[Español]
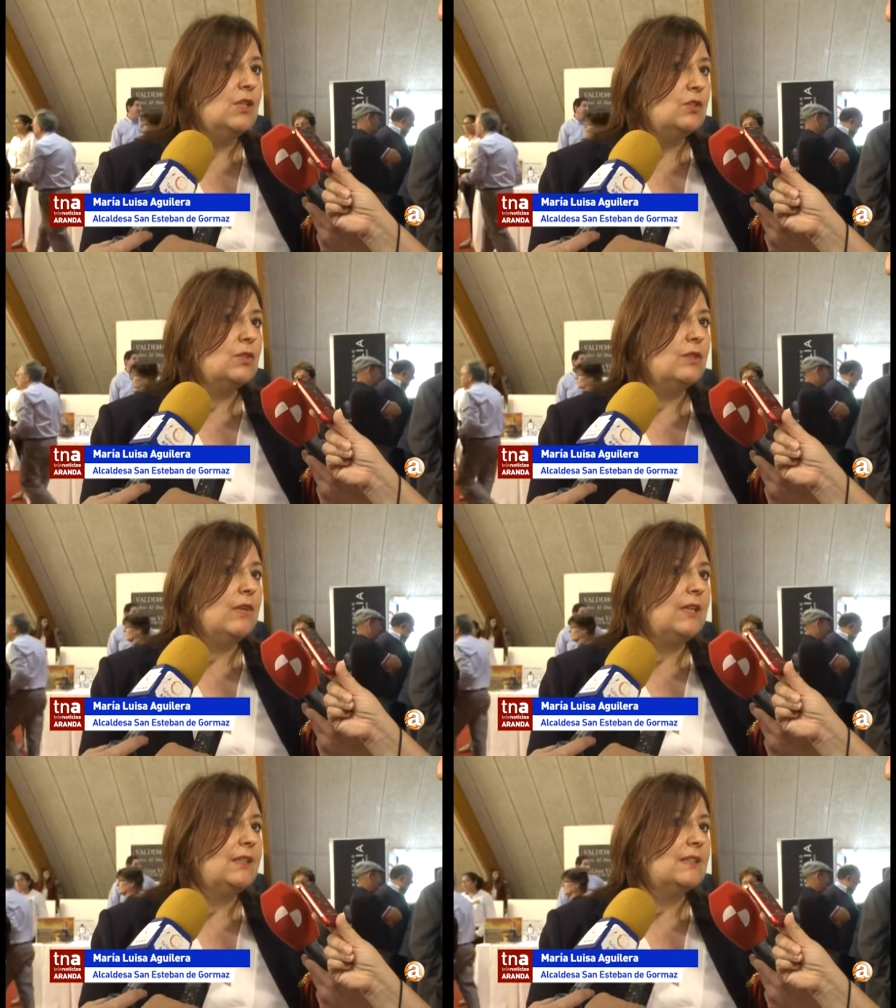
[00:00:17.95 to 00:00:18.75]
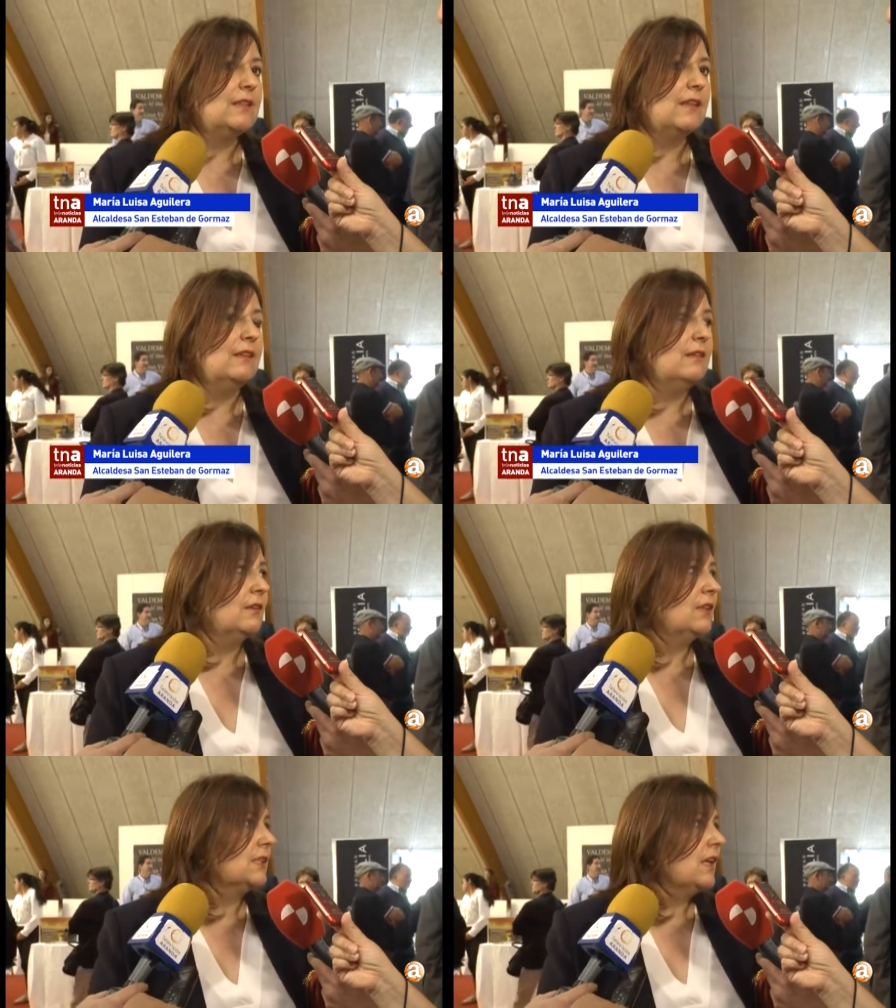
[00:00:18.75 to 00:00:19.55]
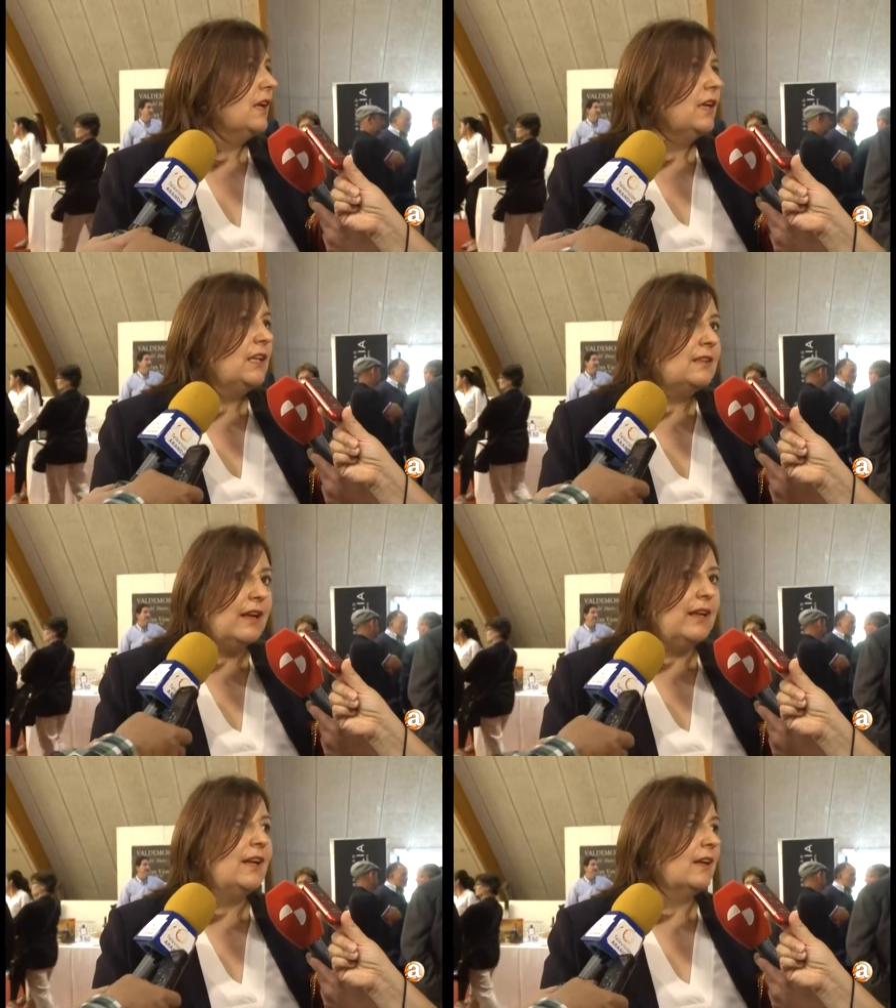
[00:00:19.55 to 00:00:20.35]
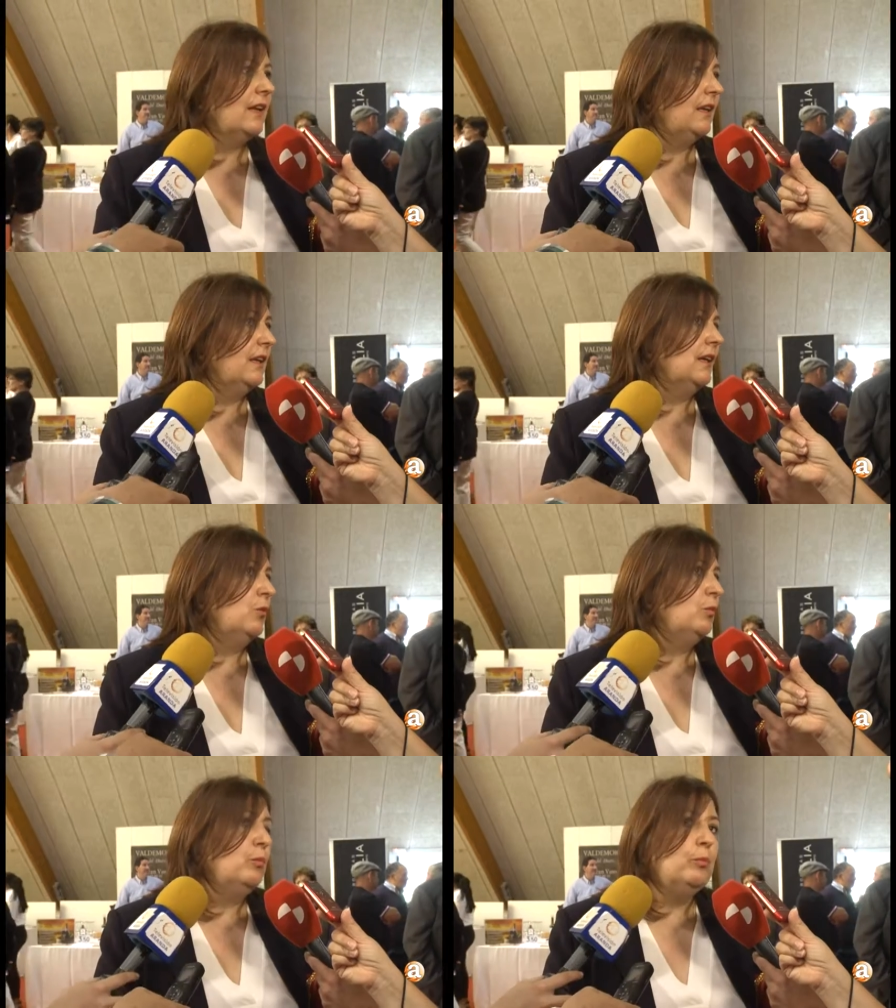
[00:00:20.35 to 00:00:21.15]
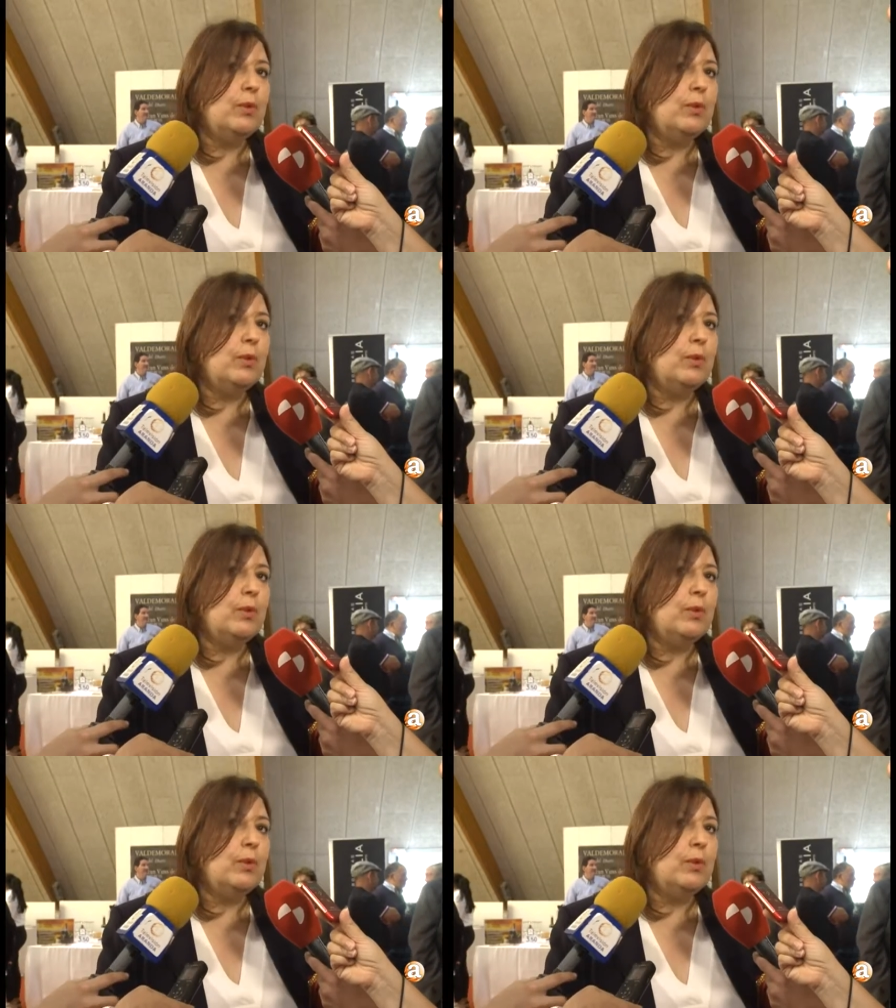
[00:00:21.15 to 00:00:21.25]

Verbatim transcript: sus diferentes tradiciones y traer aquí a un